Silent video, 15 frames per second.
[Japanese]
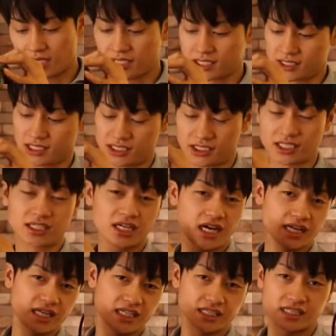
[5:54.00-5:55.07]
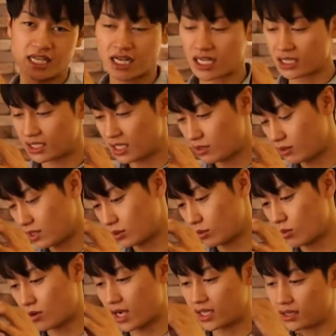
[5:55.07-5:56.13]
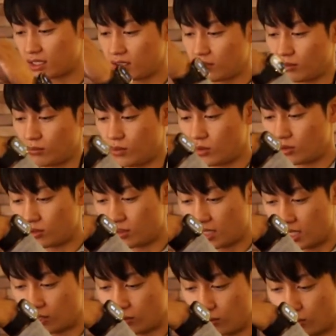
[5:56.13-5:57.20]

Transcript: がですねしっかりつながっているかどうかっていうのもあの